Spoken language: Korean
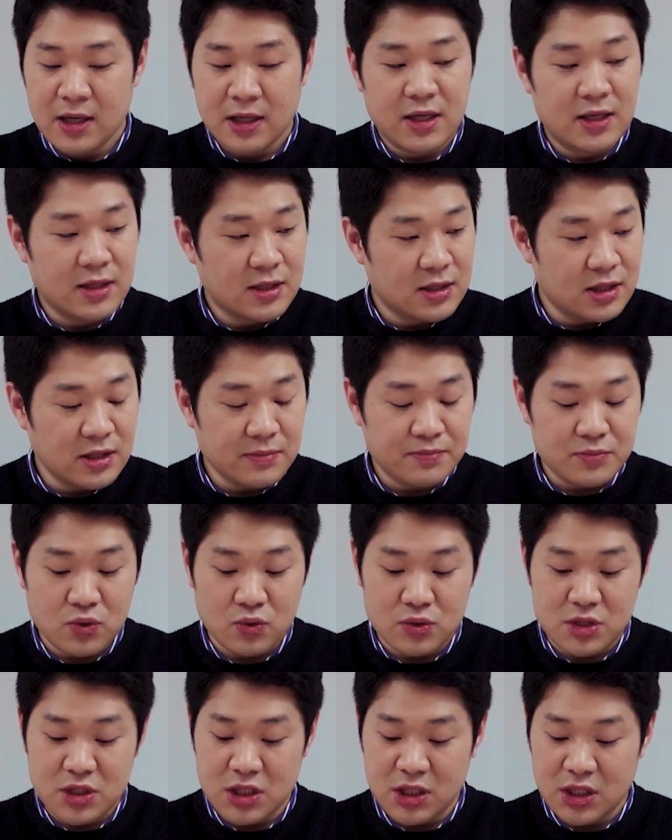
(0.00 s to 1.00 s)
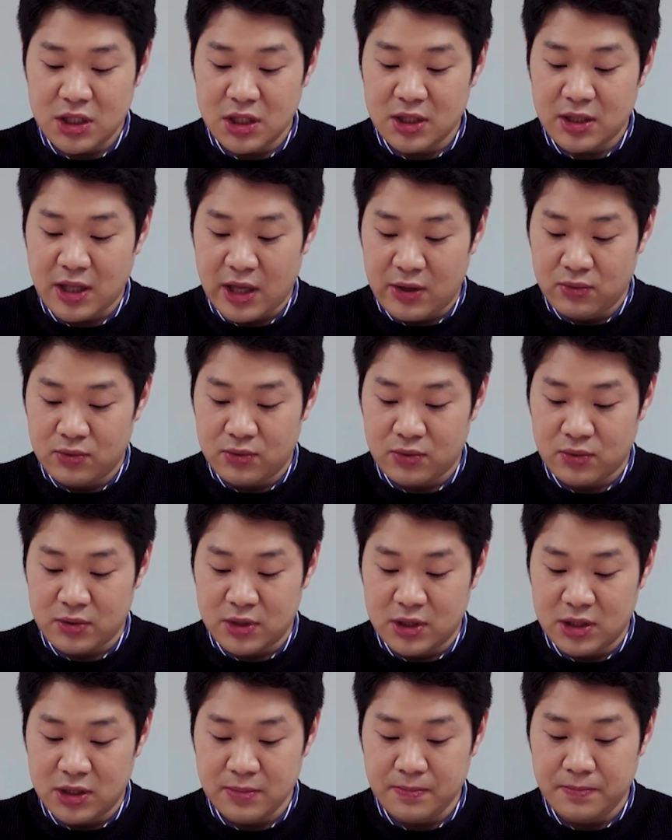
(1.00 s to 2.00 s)
긴급 조치
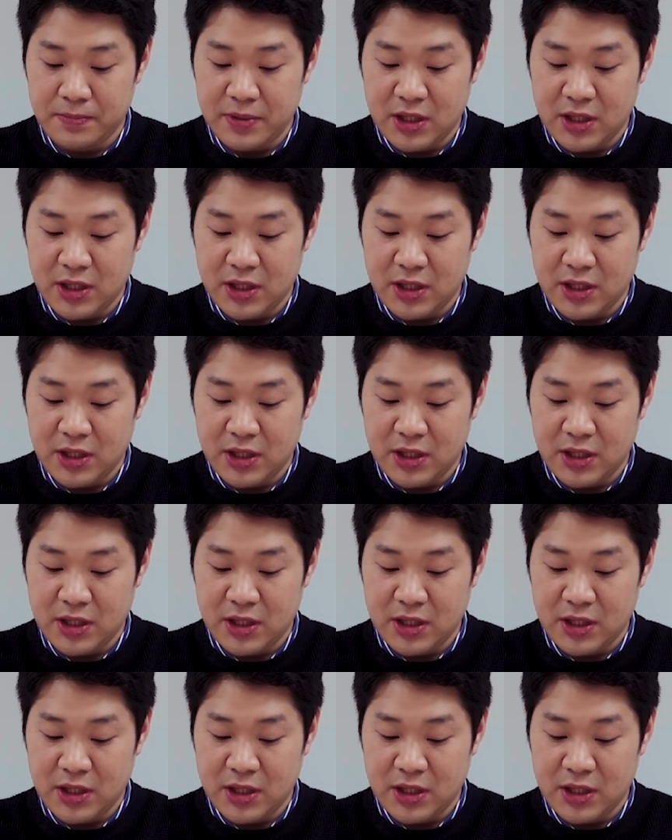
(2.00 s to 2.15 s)
내용으로는